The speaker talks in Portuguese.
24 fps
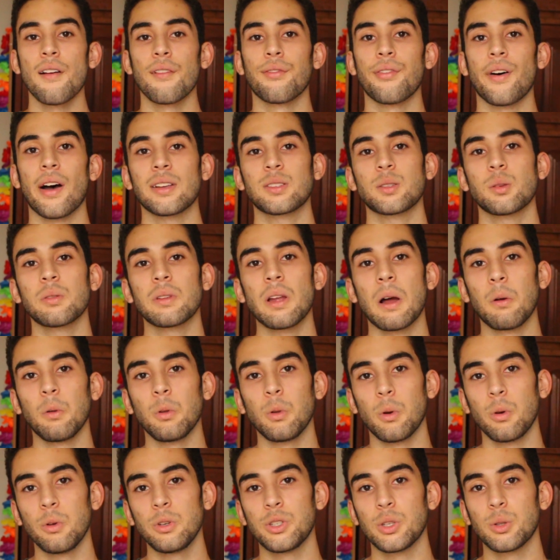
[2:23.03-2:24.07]
faça o
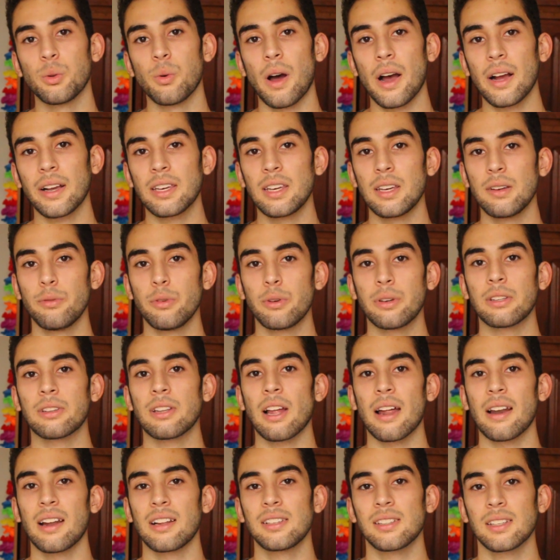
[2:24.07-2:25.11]
download do arquivo que
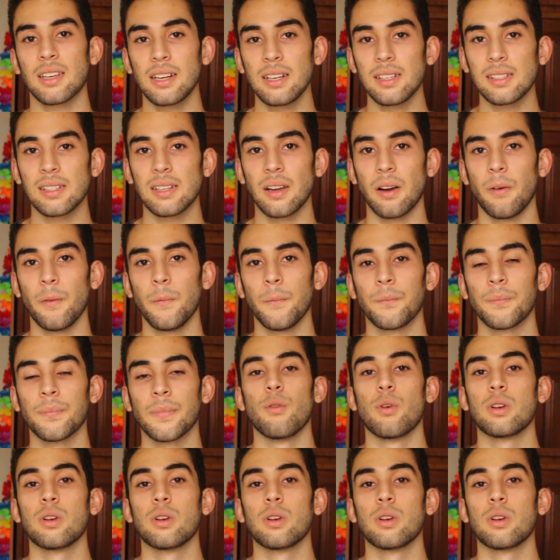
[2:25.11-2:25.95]
está na descrição,